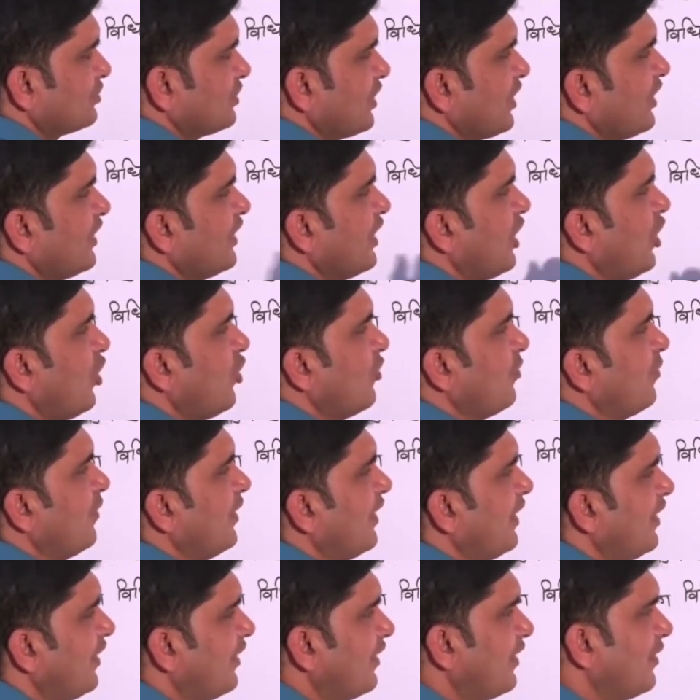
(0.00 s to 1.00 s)
संख्याओं
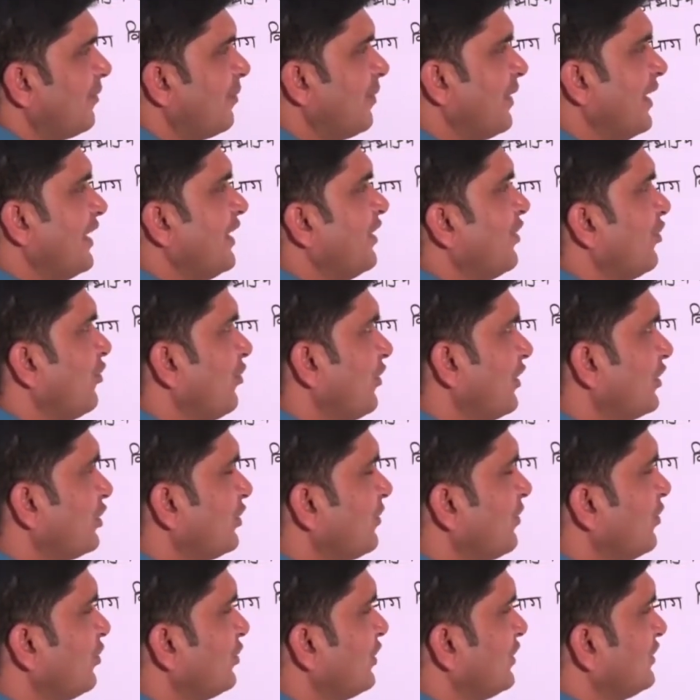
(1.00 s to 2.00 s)
में अगर अप्लाई करोगे
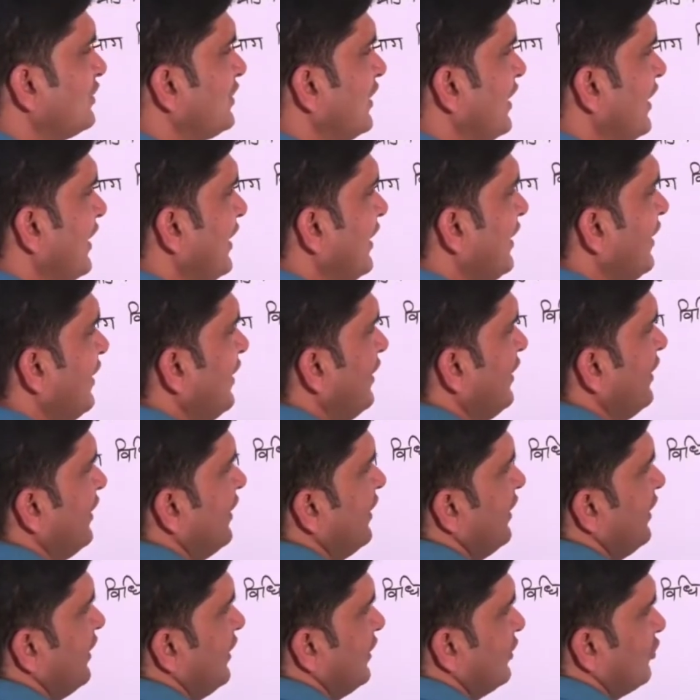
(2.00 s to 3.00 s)
तो बहुत अच्छा है
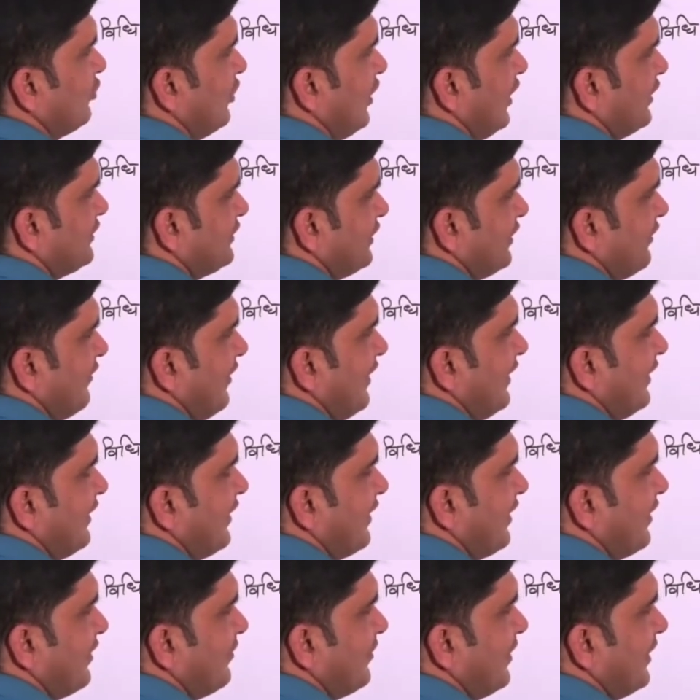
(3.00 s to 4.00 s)
तो यहाँ से डिवाइड
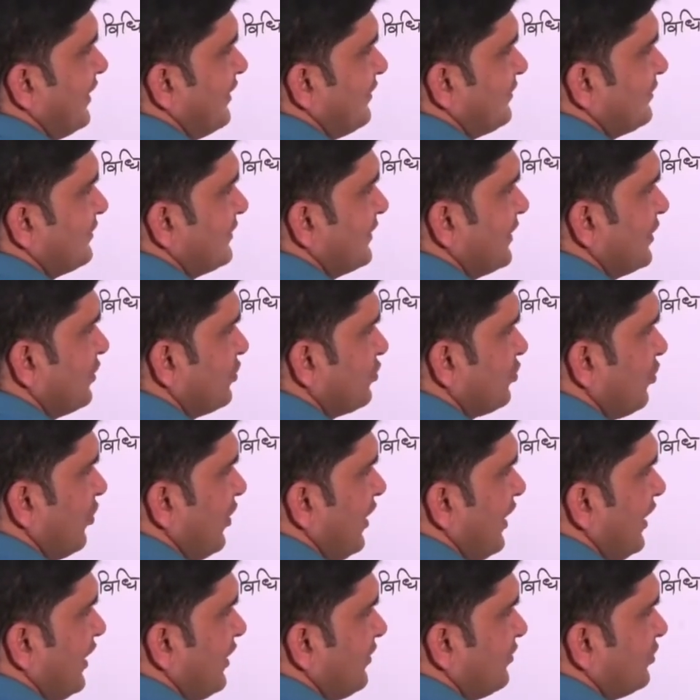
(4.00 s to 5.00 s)
करा हमने
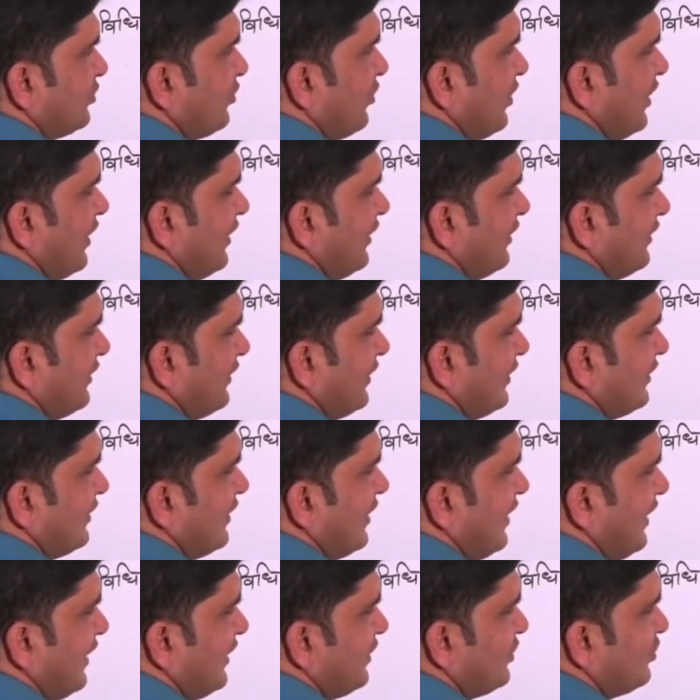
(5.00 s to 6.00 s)
सोलह कम सोलह
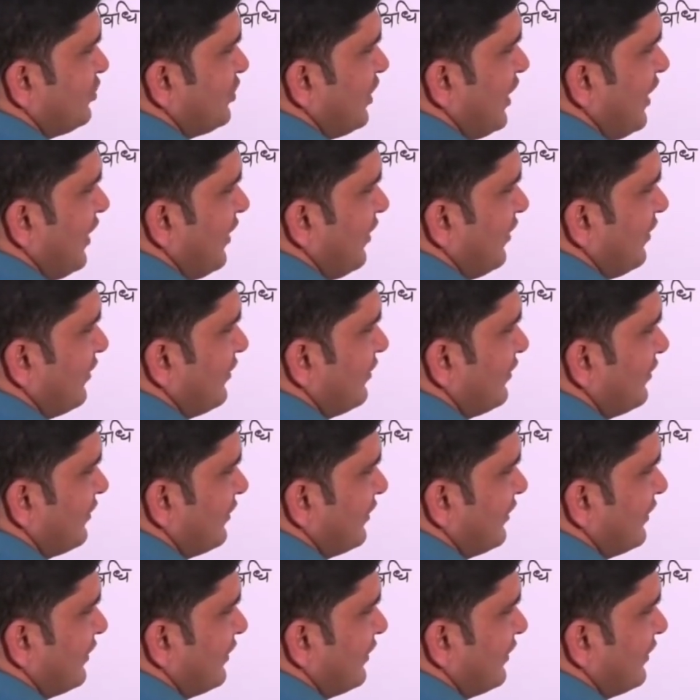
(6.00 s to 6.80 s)
कितना आया चार